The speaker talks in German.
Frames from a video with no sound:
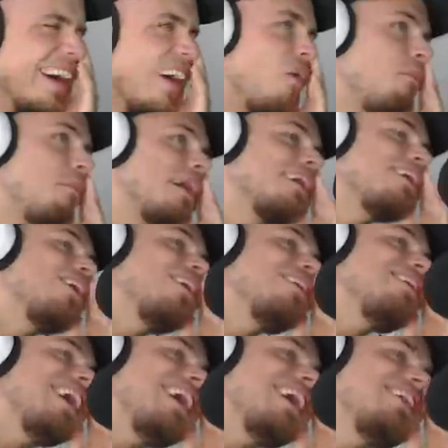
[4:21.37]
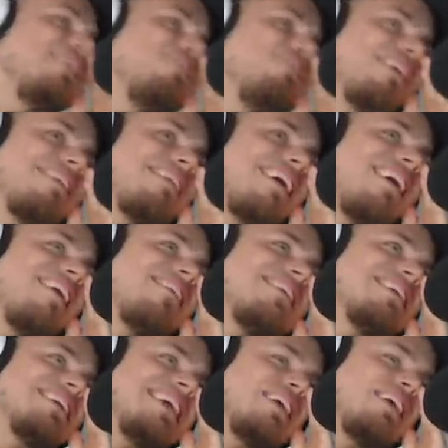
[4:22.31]
Oh mein Gott, er hat die
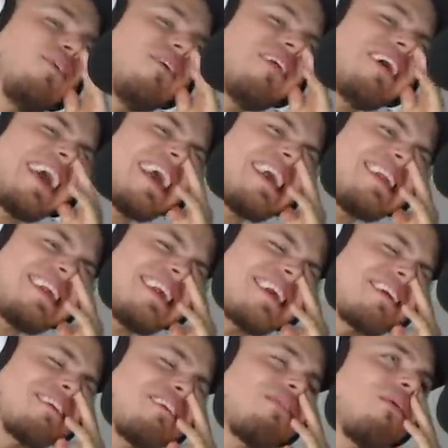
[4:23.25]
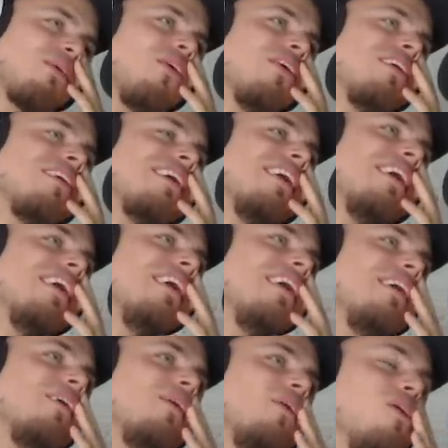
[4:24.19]
vertauscht! Ich wurde richtig getrollt!
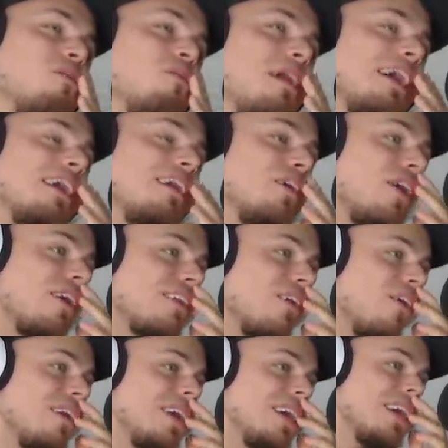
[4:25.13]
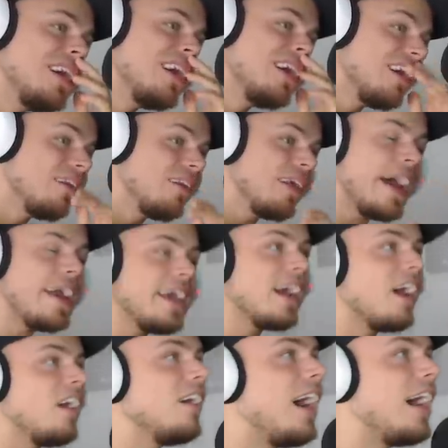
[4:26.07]
Oh mein Gott, Leute! Ey,
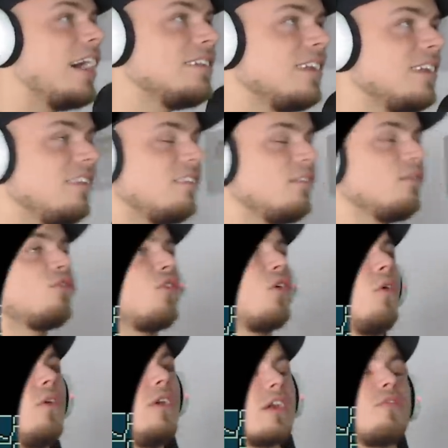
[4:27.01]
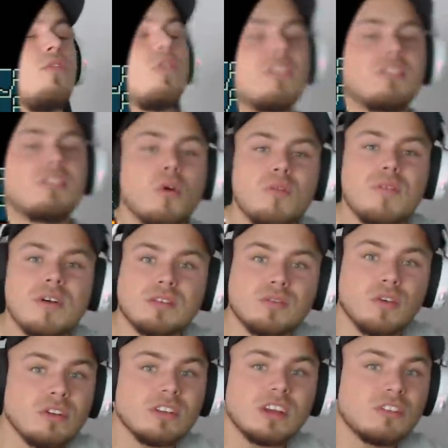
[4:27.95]
ahnt ihr diesen Troll? Ich wurde sowas
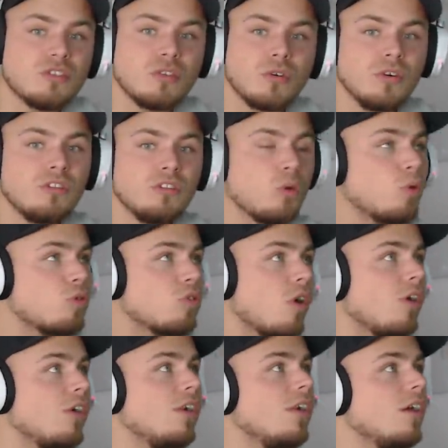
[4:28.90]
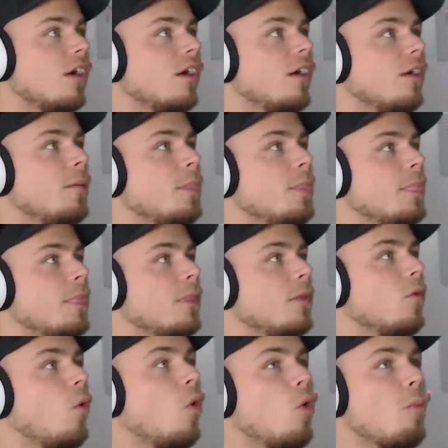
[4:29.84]
von getrollt, so doll.
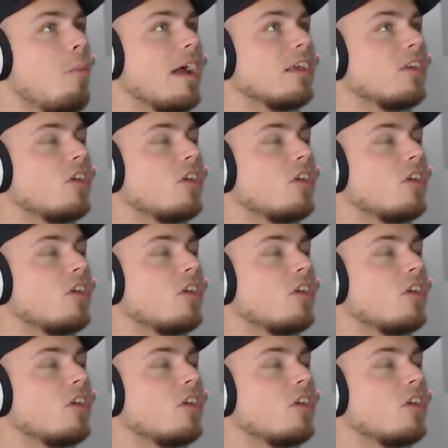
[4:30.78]
Oh mein